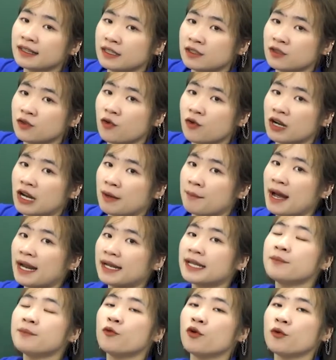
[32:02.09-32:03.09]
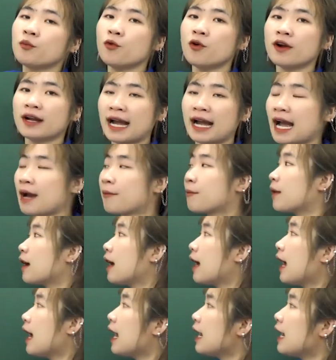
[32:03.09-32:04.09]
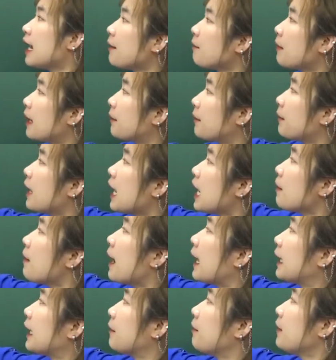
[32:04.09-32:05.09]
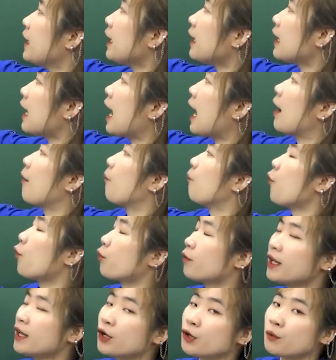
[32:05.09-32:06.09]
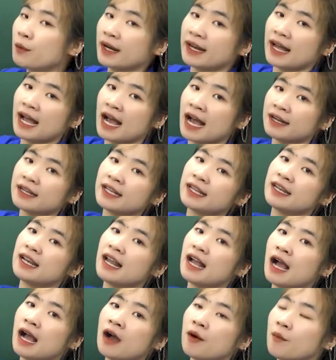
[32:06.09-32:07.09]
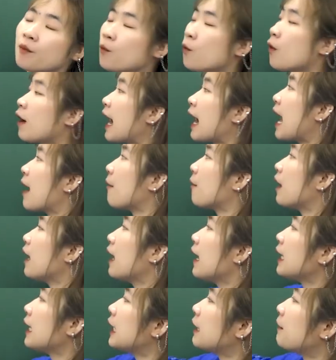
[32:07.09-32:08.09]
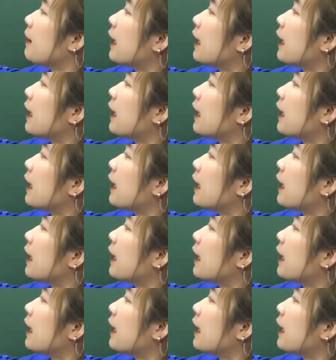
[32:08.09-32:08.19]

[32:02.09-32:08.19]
đến rồi là bạn ấy muốn mua cam lên bạn B bạn ấy biết là mục đích của bạn A đến là mua cam thì